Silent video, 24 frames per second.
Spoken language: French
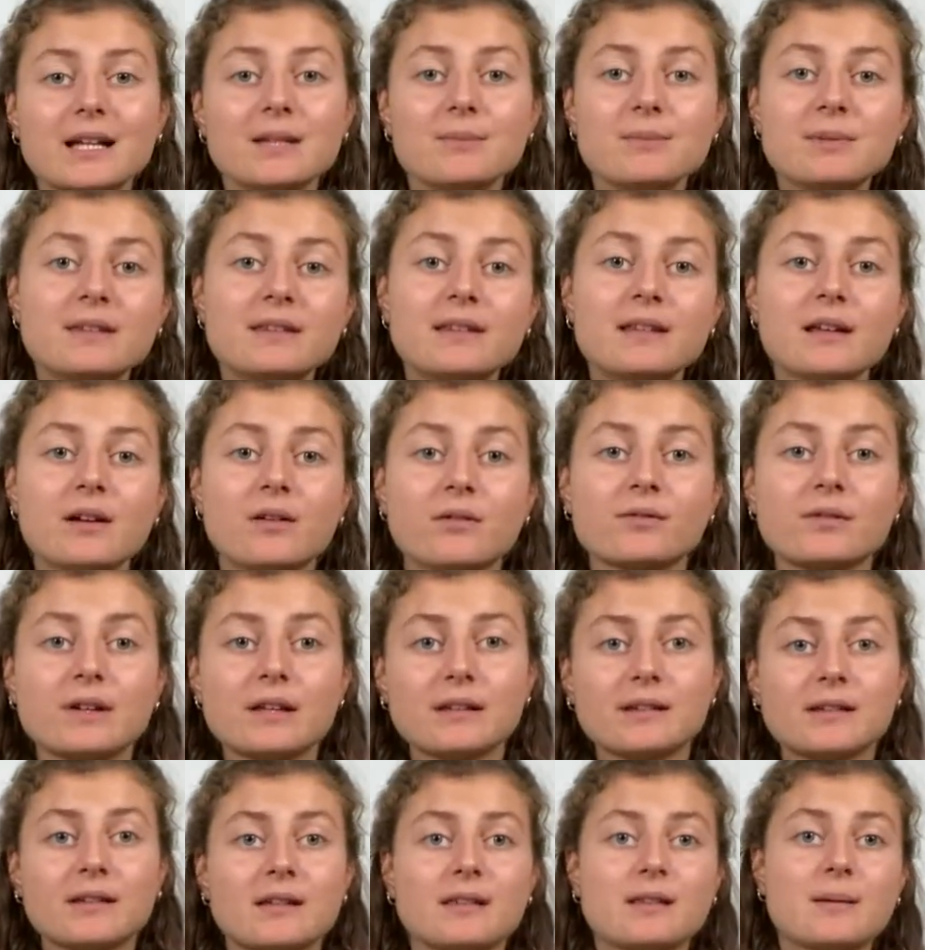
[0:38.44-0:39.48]
limité en
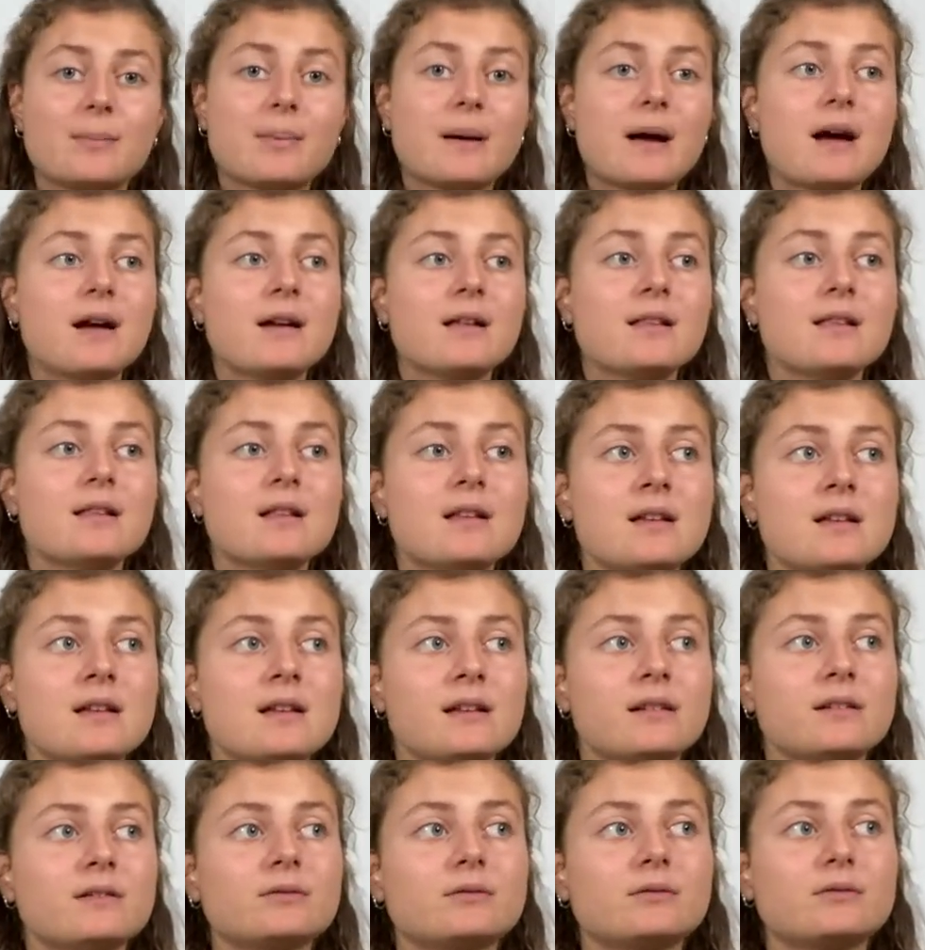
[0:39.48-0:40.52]
fait. C'était pas,
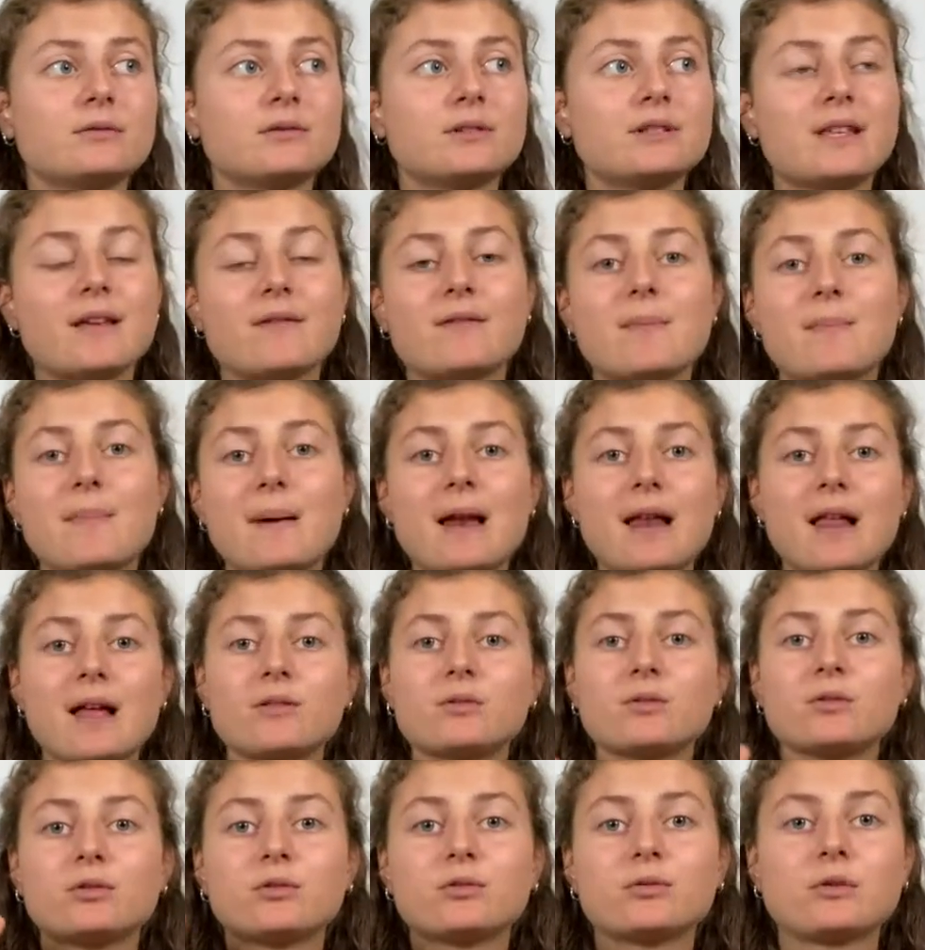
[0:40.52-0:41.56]
il n'y avait pas la
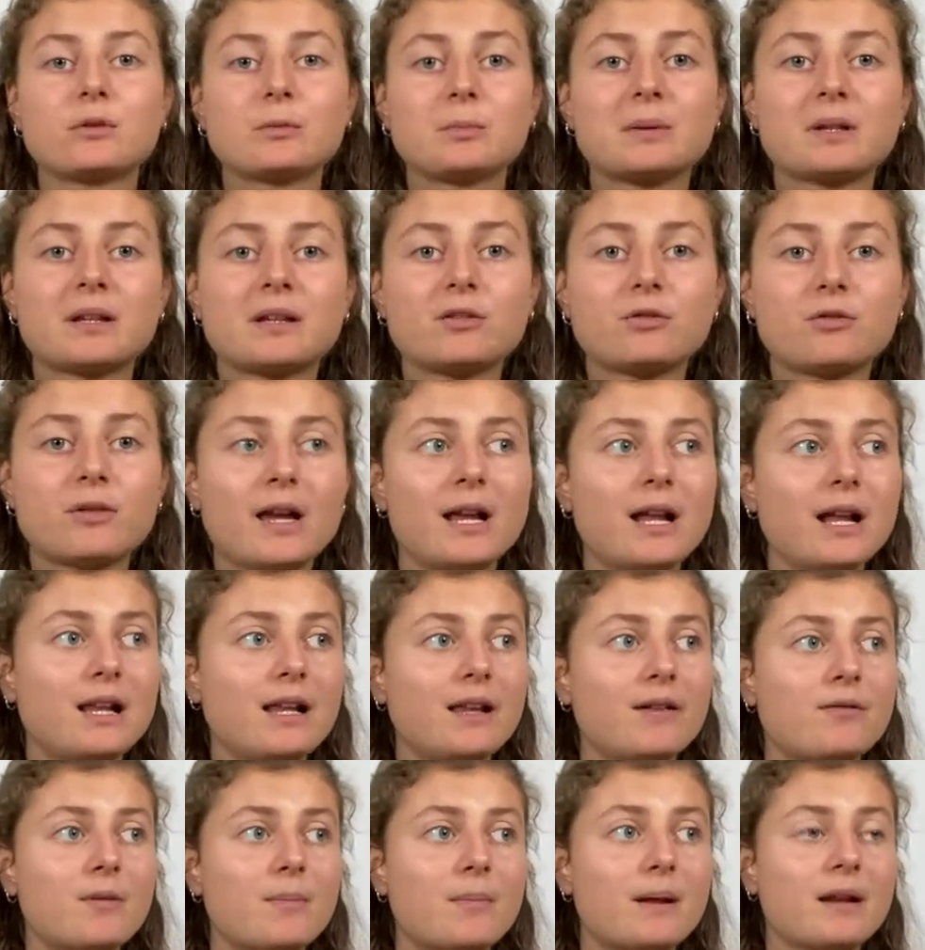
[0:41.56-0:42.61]
notion spirituelle, il n'y
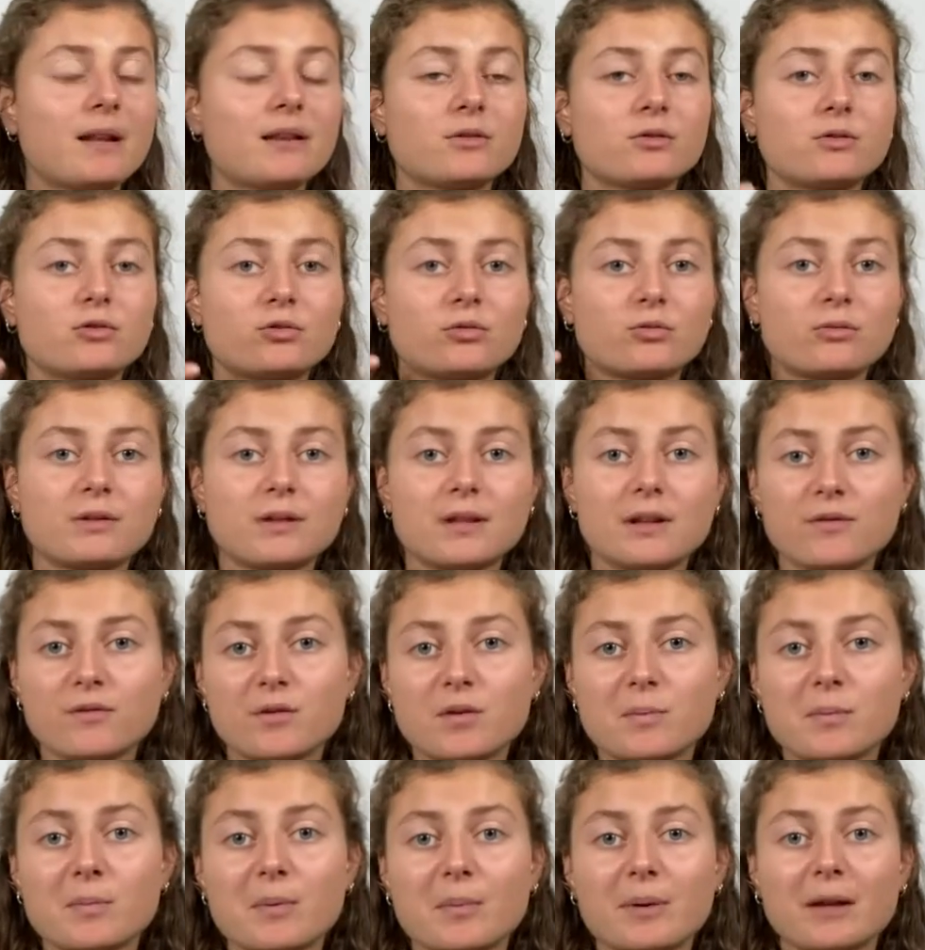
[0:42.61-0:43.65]
avait pas la notion de
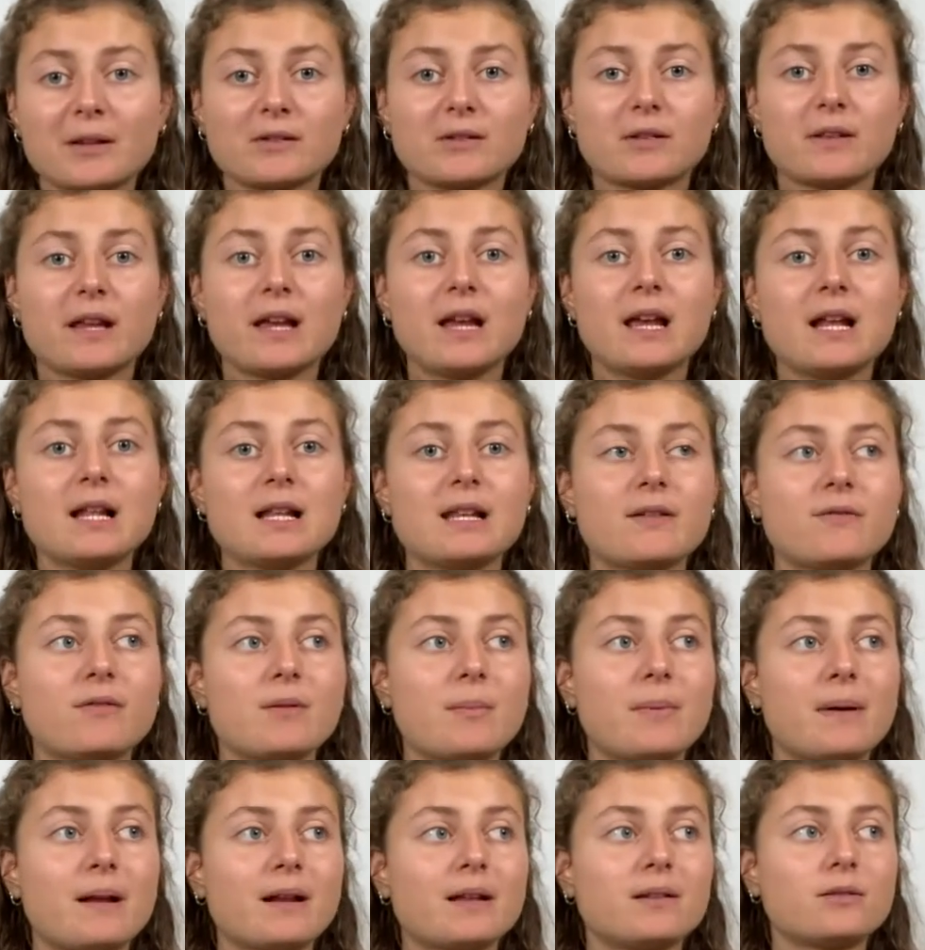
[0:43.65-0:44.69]
développement personnel, il n'y avait
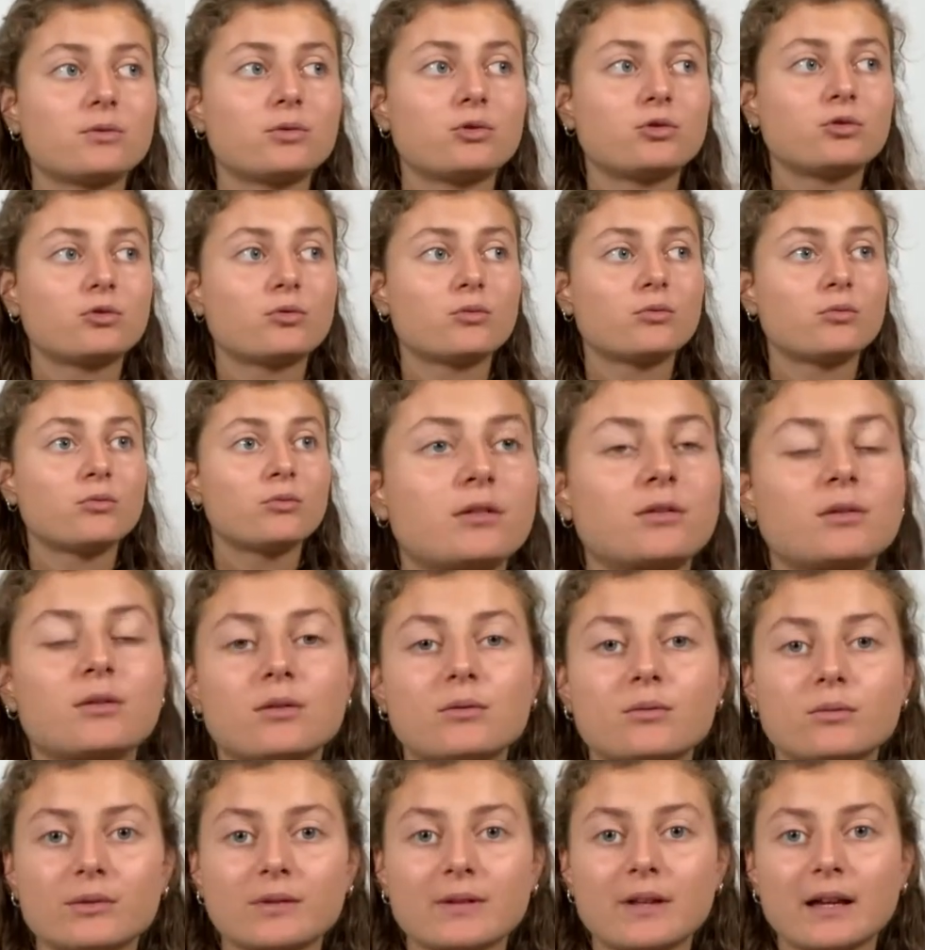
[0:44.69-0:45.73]
pas la notion de se
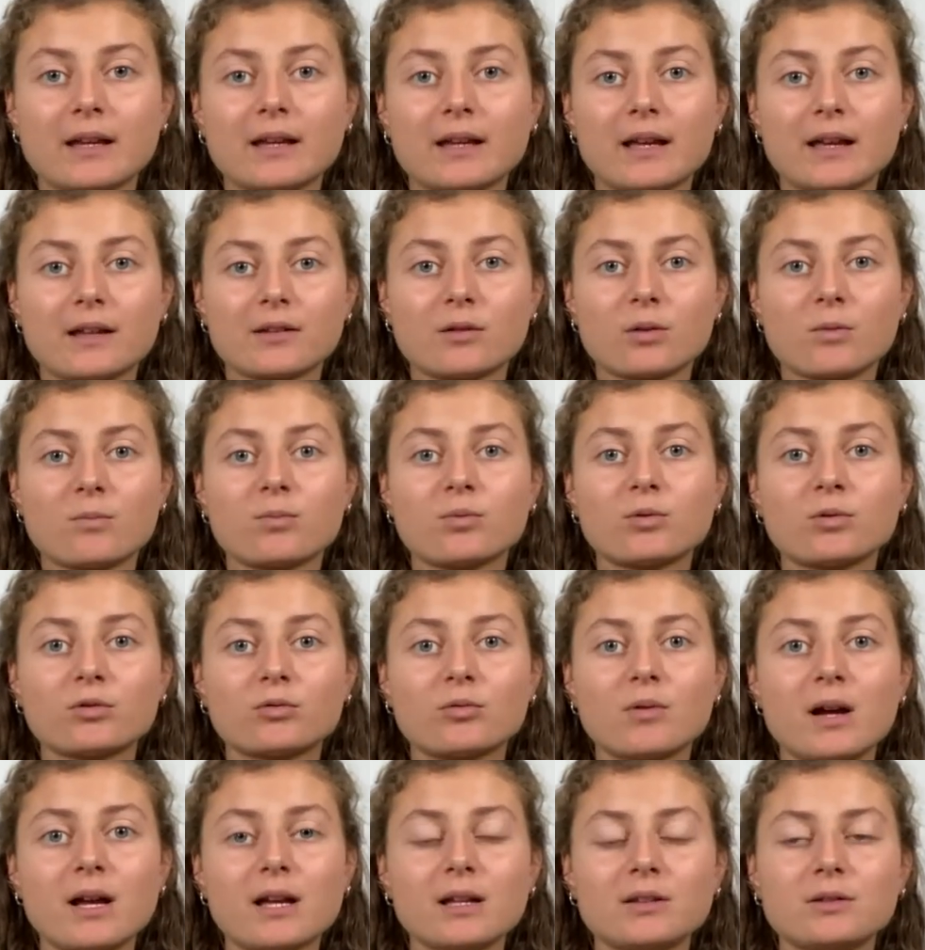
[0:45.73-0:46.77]
consacrer un temps pour
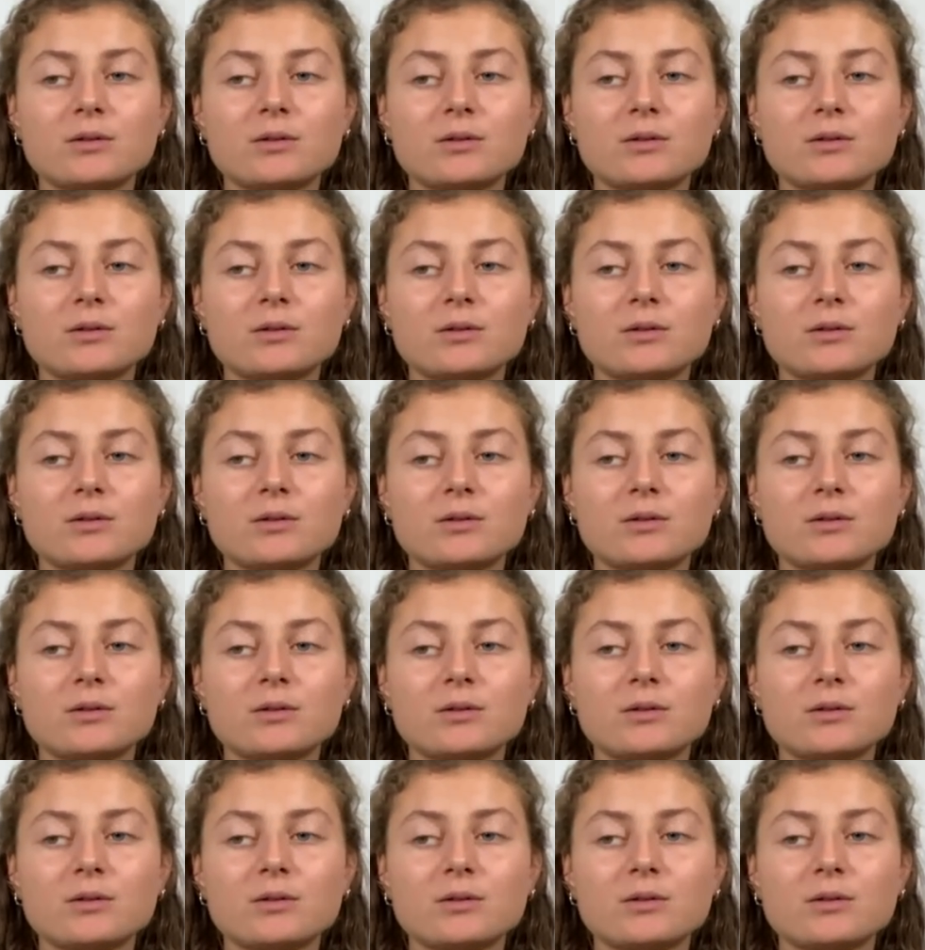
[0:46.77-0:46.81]
soi.